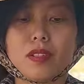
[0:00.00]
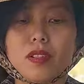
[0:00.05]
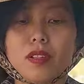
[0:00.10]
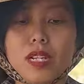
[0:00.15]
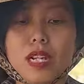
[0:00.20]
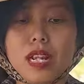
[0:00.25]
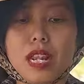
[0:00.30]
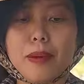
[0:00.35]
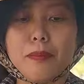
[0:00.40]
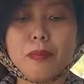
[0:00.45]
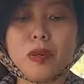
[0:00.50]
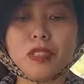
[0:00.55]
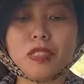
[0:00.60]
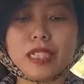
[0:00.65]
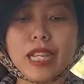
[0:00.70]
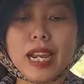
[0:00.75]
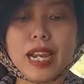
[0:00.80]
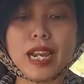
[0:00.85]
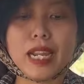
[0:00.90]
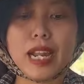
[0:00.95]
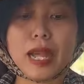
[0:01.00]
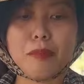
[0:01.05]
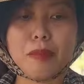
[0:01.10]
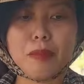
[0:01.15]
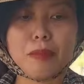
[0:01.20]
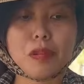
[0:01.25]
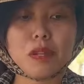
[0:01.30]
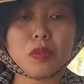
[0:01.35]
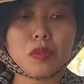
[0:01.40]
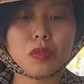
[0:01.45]
Con này làm bonsai là đẹp
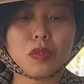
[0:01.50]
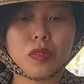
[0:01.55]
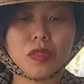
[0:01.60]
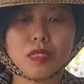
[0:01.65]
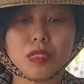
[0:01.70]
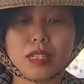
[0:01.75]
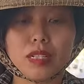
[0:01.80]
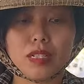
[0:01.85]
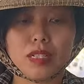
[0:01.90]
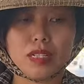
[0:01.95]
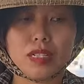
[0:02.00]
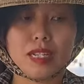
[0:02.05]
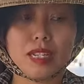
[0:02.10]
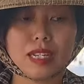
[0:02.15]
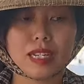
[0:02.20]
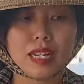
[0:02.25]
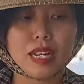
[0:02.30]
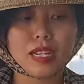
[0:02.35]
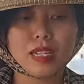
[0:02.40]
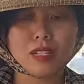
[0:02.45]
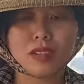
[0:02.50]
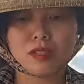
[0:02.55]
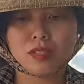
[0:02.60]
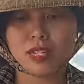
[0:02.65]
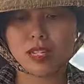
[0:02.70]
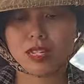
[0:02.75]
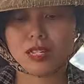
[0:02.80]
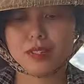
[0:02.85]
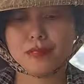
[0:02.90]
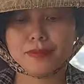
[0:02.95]
lắm nha cô chú anh chị. Về cắt cái con
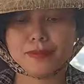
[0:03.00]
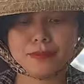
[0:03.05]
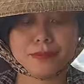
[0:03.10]
này.